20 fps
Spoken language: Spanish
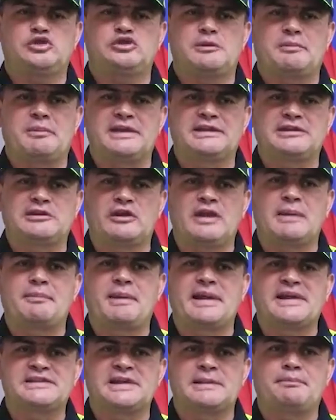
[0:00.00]
hechos se presentaron al
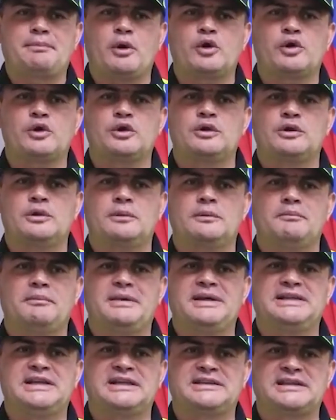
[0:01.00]
parecer por
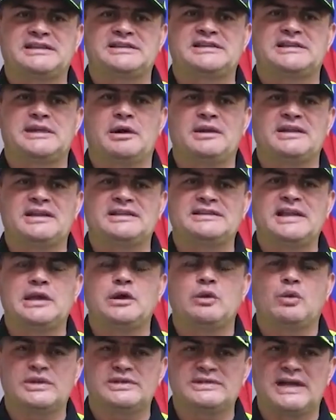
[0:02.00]
vendetas entre bandas
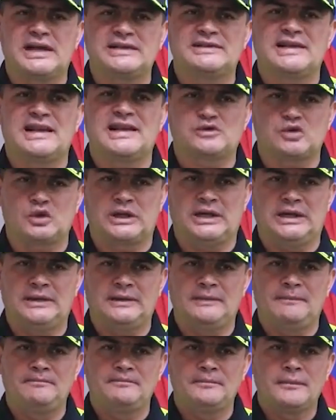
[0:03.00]
delincuenciales de la zona.
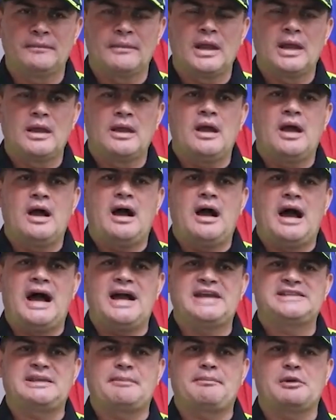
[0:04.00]

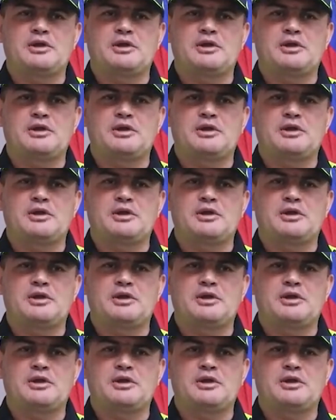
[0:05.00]
A esta